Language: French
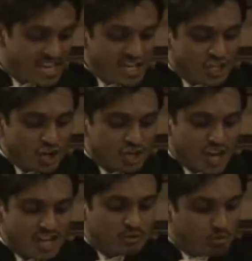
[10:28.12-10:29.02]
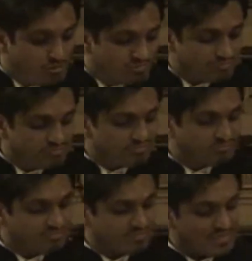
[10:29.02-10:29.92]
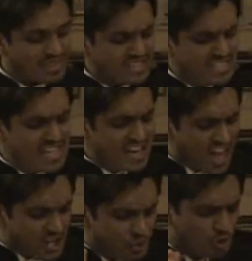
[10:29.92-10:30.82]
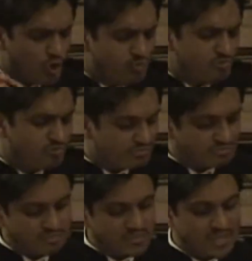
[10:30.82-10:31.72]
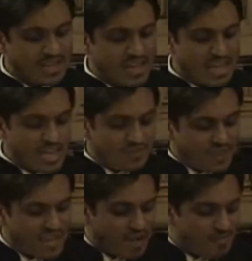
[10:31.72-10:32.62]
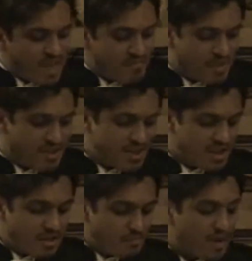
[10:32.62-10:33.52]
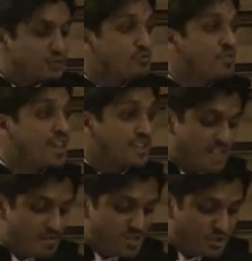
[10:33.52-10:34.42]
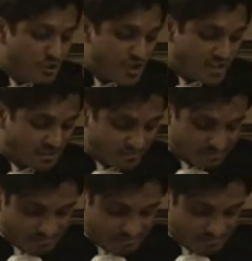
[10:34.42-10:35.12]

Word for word: Il changera tout il ira jusqu'au bout et finira même par se faire démissionner.